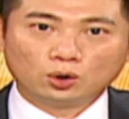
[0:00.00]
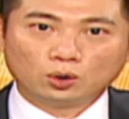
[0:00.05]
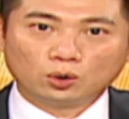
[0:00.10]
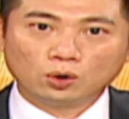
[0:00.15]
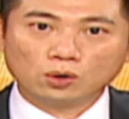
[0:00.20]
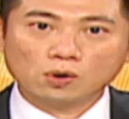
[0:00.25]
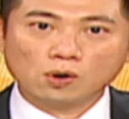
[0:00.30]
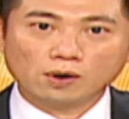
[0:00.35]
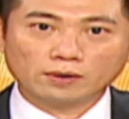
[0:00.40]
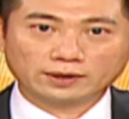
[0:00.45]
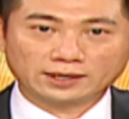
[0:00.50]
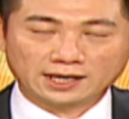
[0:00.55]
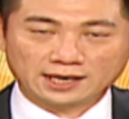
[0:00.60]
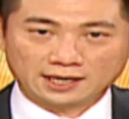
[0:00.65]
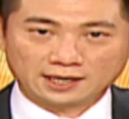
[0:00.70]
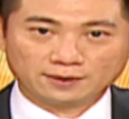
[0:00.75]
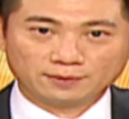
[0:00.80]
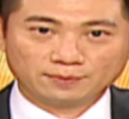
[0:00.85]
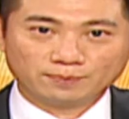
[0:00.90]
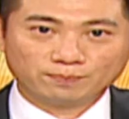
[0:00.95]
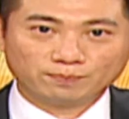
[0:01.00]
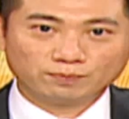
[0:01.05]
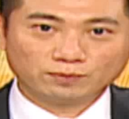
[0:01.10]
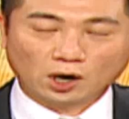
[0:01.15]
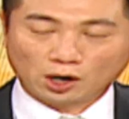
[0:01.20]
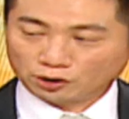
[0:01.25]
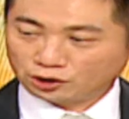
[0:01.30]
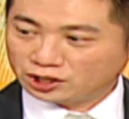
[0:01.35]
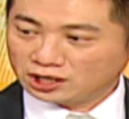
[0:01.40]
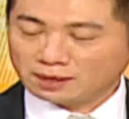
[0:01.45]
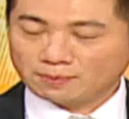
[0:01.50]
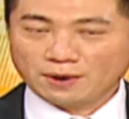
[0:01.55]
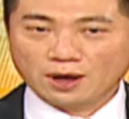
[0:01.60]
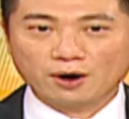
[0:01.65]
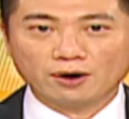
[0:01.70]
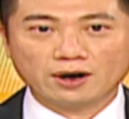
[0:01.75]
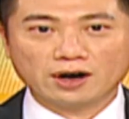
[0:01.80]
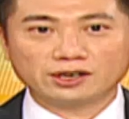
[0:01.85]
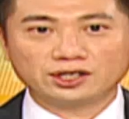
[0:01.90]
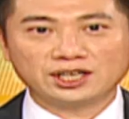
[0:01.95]
如果你啊，既没
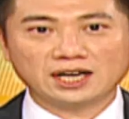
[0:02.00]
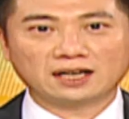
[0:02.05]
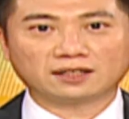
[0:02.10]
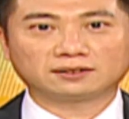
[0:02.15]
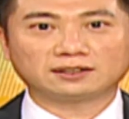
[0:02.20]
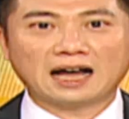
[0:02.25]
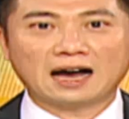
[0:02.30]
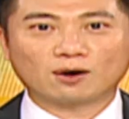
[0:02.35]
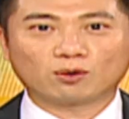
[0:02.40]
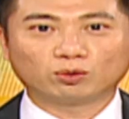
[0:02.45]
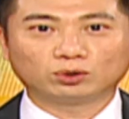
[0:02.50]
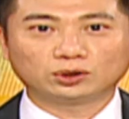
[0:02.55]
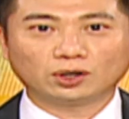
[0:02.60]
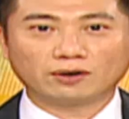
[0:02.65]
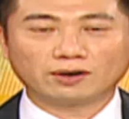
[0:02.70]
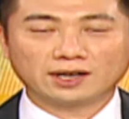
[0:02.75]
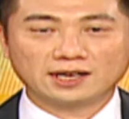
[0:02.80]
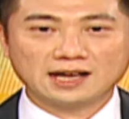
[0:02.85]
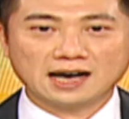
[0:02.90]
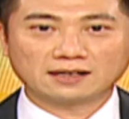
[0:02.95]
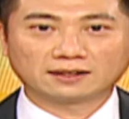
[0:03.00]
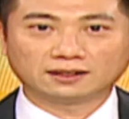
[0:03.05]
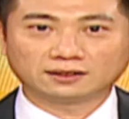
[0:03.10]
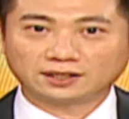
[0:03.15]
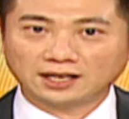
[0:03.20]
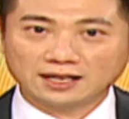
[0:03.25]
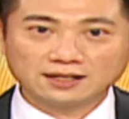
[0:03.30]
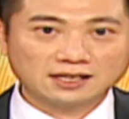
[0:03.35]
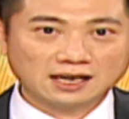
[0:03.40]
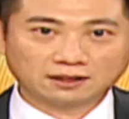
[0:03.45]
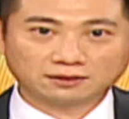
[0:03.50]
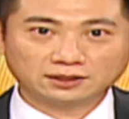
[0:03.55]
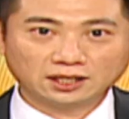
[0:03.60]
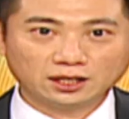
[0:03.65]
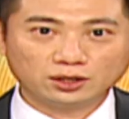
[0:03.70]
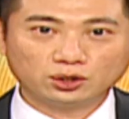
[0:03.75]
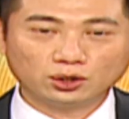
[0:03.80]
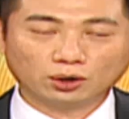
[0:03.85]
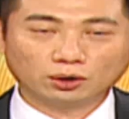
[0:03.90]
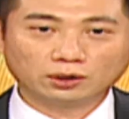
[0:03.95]
有要像大股东一样呢天长
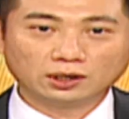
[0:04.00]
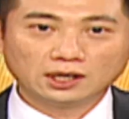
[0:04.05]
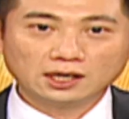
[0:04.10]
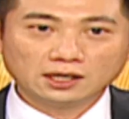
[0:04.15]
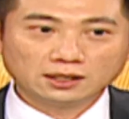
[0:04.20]
地久，